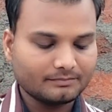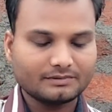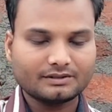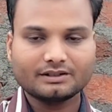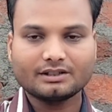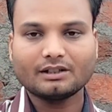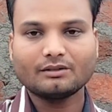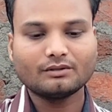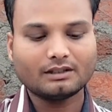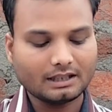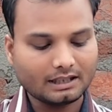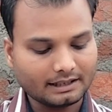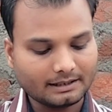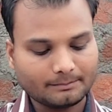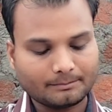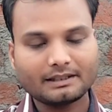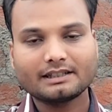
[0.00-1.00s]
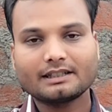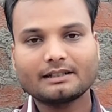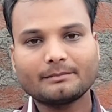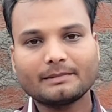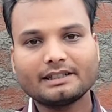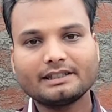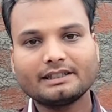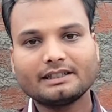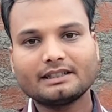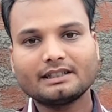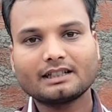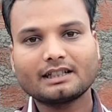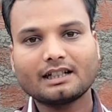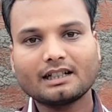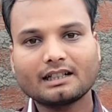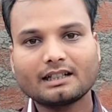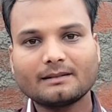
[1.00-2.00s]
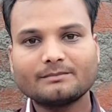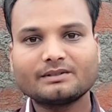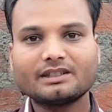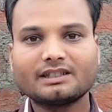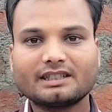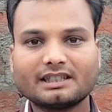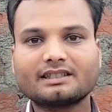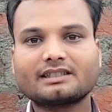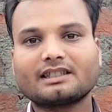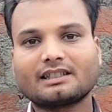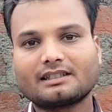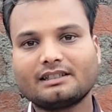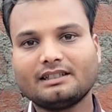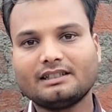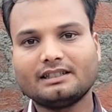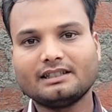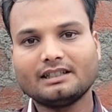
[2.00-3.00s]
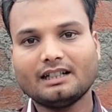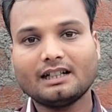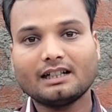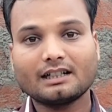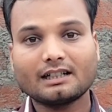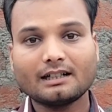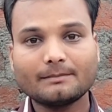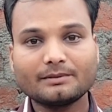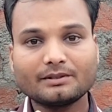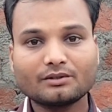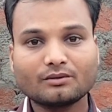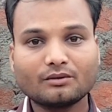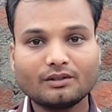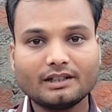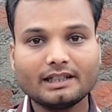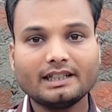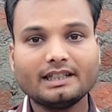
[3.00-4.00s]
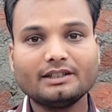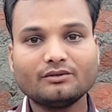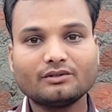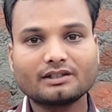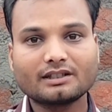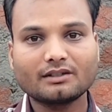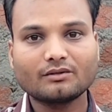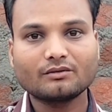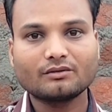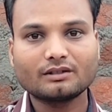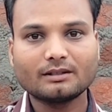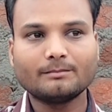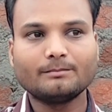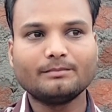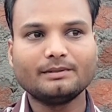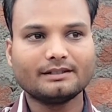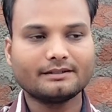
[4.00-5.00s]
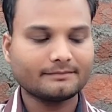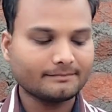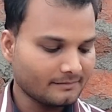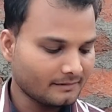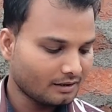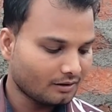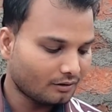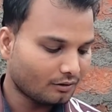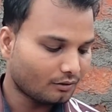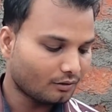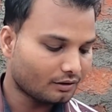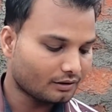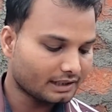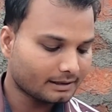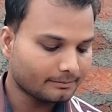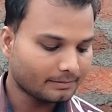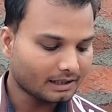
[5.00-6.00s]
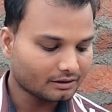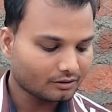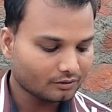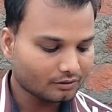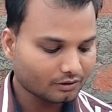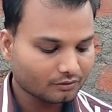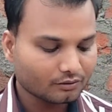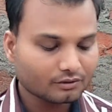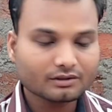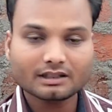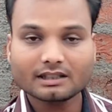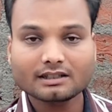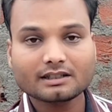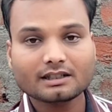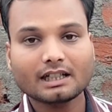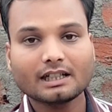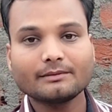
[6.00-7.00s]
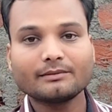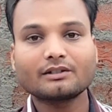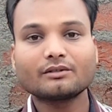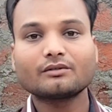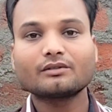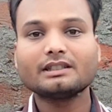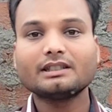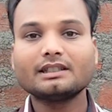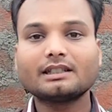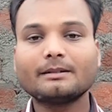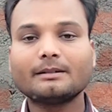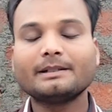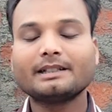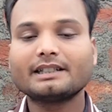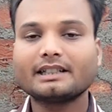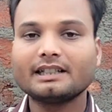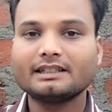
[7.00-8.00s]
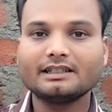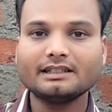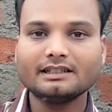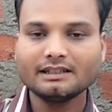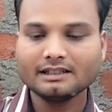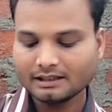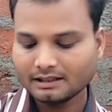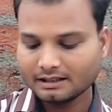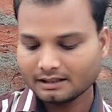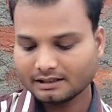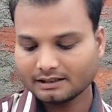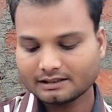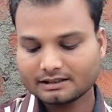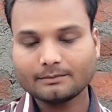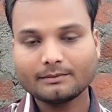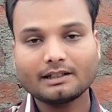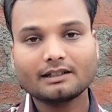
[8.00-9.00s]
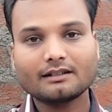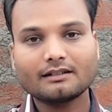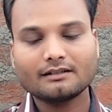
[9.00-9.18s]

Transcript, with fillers: चौदह या पंद्रह महीने तक आराम से टिक सकती है अगर आप इसको डेली यूज करो तब भी और एक बात और कुछ सब्सक्राइबरों की कमेंट आई थी कि सबर